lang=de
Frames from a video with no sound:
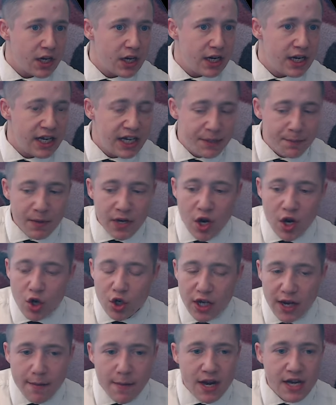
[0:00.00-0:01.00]
ich bin auch
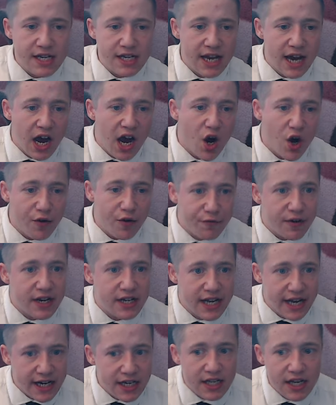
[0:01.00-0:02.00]
jemand, der auch
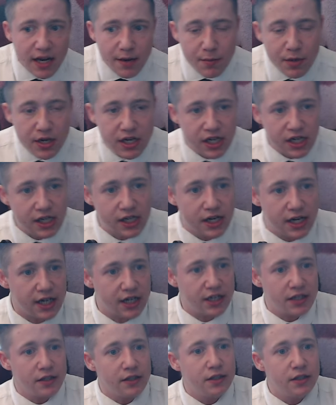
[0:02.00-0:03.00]
verdeckt ermitteln
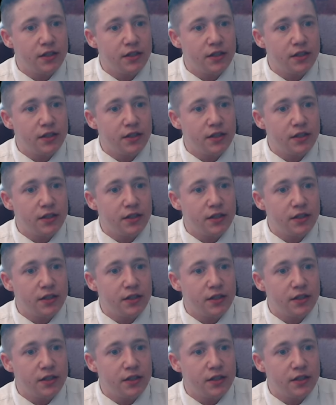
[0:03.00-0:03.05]
kann.